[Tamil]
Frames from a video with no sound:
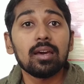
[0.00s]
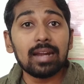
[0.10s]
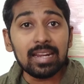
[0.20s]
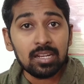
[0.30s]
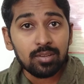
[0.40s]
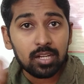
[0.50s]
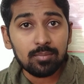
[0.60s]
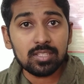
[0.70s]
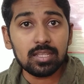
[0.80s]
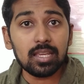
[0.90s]
ரணில்
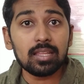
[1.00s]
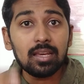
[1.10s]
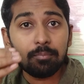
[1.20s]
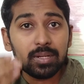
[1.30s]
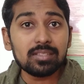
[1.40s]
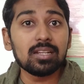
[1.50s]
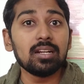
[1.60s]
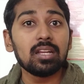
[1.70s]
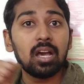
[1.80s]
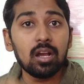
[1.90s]
விக்ரமசிங்கே தான்
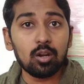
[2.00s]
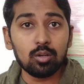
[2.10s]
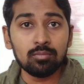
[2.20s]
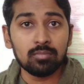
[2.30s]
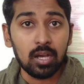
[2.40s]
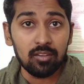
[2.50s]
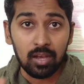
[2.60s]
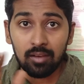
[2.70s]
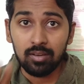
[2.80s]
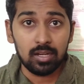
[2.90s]
பிரசிடென்ட் ஆகணும்
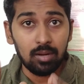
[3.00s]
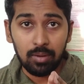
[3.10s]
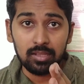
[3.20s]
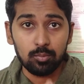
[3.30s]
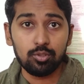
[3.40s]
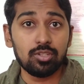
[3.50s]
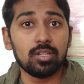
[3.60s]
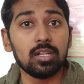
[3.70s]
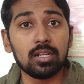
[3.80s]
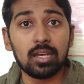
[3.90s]
ஆவார் அந்த
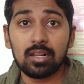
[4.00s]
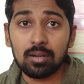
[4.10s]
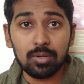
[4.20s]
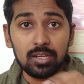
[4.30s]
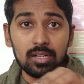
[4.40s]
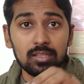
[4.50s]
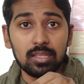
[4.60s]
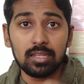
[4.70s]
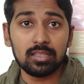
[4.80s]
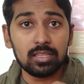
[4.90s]
பொசிஷனில் இருக்கிறார் அப்படின்ற அந்த
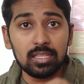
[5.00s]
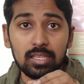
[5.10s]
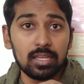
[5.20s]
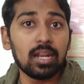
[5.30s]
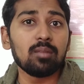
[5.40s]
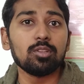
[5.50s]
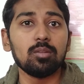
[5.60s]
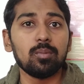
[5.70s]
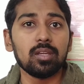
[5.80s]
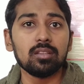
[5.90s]
திங்கிங் எல்லார்
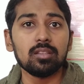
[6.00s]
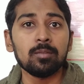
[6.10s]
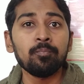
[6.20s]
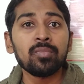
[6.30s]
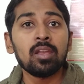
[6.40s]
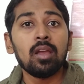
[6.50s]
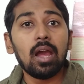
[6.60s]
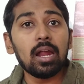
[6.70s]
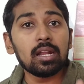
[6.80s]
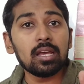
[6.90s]
மத்தியுமே இருந்தது
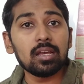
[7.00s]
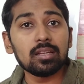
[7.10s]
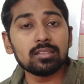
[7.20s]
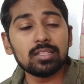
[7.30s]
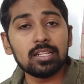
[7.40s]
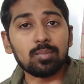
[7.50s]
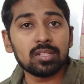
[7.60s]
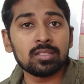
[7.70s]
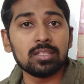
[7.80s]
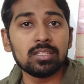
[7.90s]
ஆனால் திடீர்னு
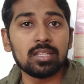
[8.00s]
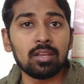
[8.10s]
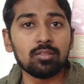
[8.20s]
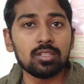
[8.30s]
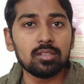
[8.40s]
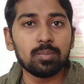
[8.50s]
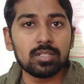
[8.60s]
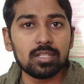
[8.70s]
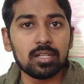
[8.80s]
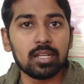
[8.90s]
பார்த்தா சிறிசேனா வந்துட்டு
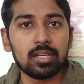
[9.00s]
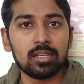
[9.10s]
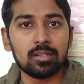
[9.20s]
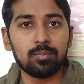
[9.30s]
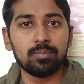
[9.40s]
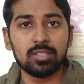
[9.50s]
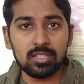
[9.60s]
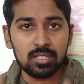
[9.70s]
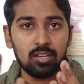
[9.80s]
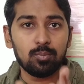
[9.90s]
பிரசிடென்ட் ஆகிட்டார்
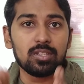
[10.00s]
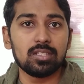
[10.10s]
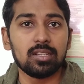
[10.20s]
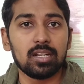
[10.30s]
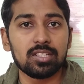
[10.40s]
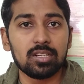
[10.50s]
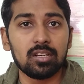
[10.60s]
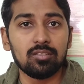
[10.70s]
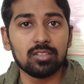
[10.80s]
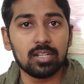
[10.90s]
சிறிசேனாவை பிரசிடென்ட்
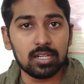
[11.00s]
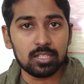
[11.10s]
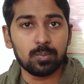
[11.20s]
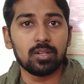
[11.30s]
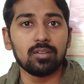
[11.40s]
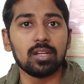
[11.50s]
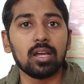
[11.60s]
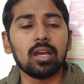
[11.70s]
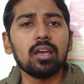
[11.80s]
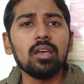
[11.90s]
எலெக்ஷனில் வந்துட்டு கண்டெஸ்ட் பண்ண வைக்கிறாங்க